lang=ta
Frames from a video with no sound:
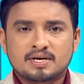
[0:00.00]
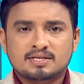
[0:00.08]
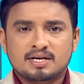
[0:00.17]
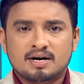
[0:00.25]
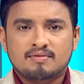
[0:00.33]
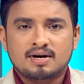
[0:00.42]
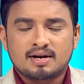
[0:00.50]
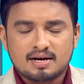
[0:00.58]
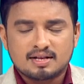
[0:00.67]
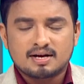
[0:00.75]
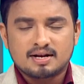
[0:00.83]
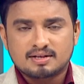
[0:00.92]
பேசிய அவர்
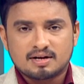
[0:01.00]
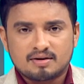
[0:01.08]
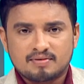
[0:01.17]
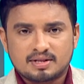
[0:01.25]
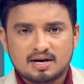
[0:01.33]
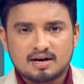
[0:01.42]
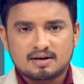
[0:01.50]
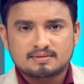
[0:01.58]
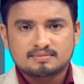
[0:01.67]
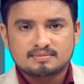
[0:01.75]
இதனை தெரிவித்தார்